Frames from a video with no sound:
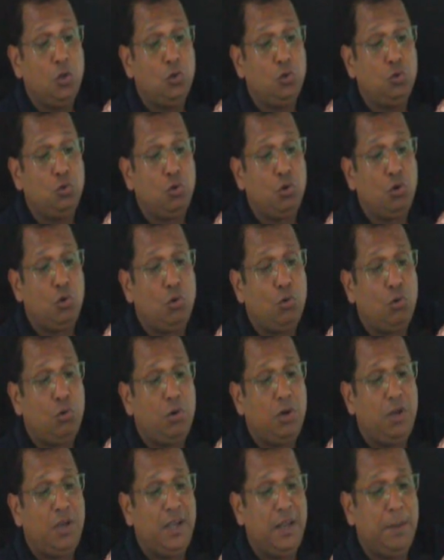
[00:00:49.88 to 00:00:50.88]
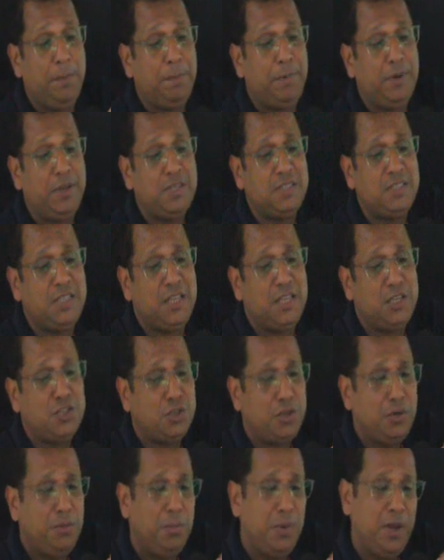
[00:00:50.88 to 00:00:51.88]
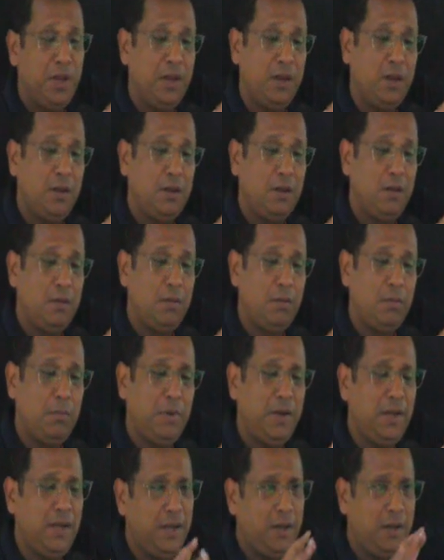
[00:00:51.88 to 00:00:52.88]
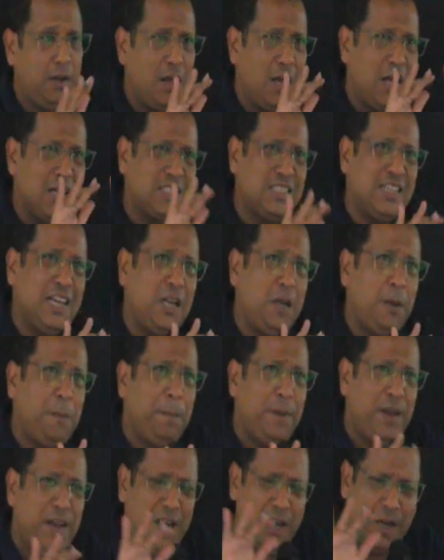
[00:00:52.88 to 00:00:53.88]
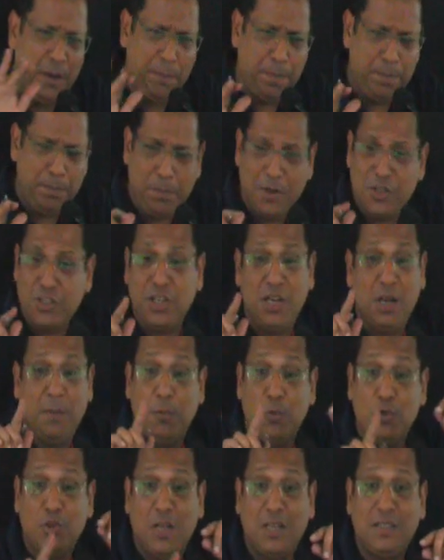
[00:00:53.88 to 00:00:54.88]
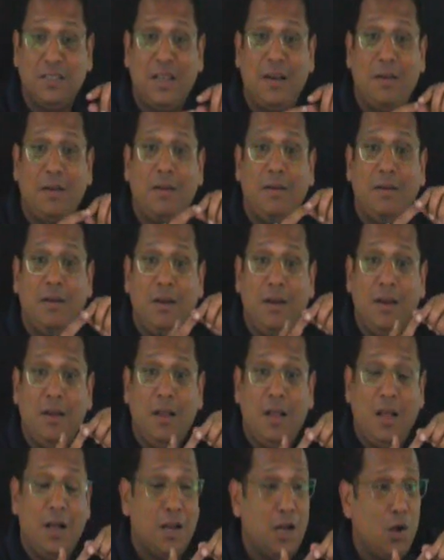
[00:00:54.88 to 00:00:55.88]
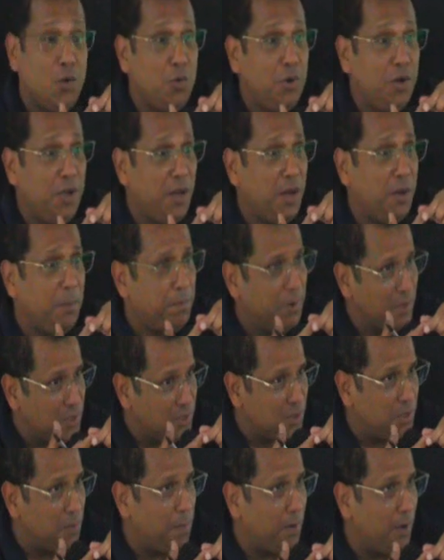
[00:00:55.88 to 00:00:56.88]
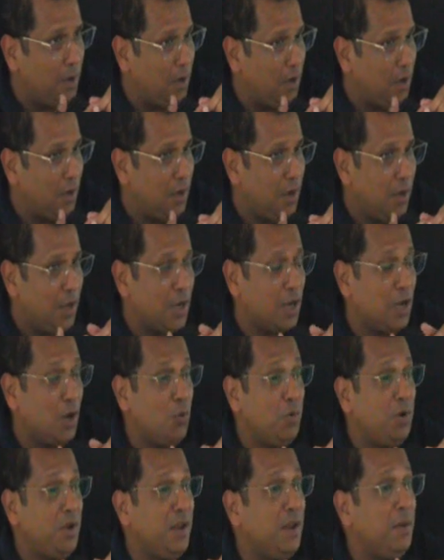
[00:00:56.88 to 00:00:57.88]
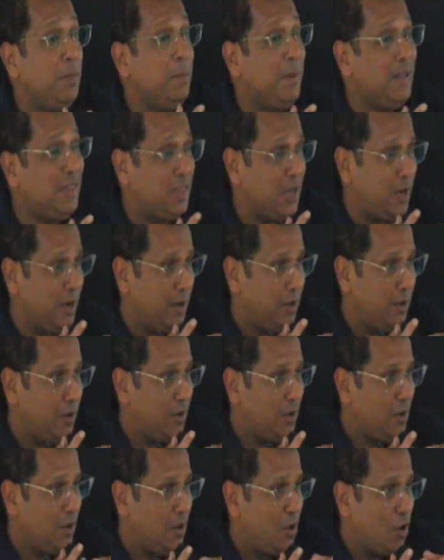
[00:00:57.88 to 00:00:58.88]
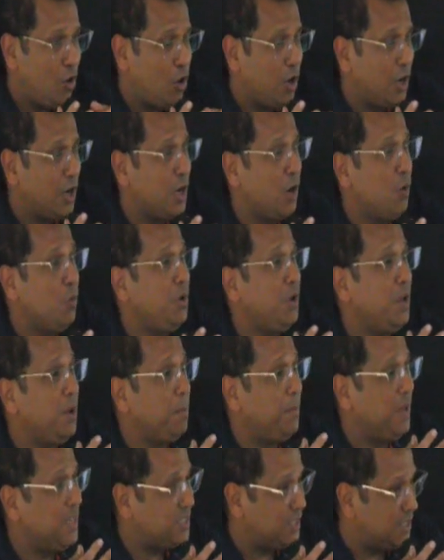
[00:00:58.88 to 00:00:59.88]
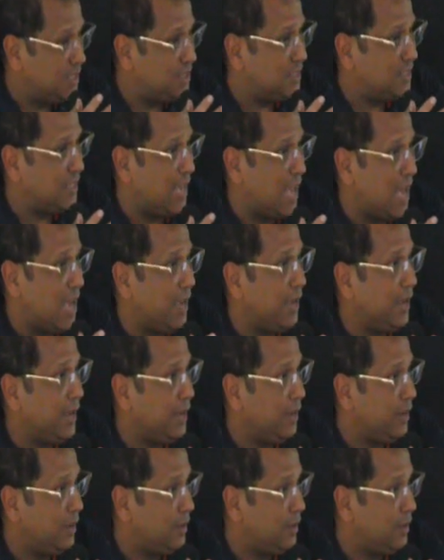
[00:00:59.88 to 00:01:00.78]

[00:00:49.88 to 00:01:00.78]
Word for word: तो डिप्रीसिएशन में असेट पे बच्चे ने पूछा सर अकाउंटिंग प्रिंसिपल अकाउंटिंग मेथड और अकाउंटिंग बेसिस क्या है